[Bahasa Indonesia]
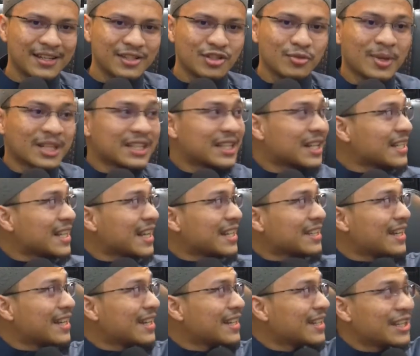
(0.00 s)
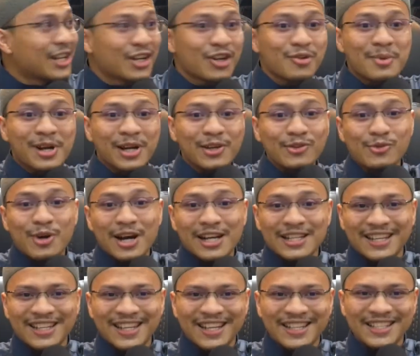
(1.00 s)
Cuman ternyata yang nomor
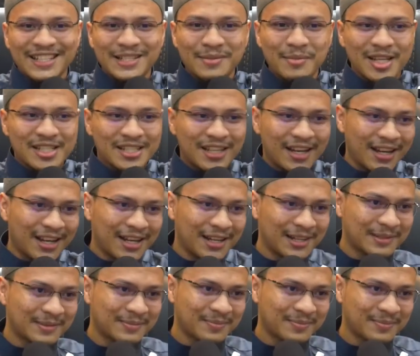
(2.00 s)
duanya ini yang jadi masalah.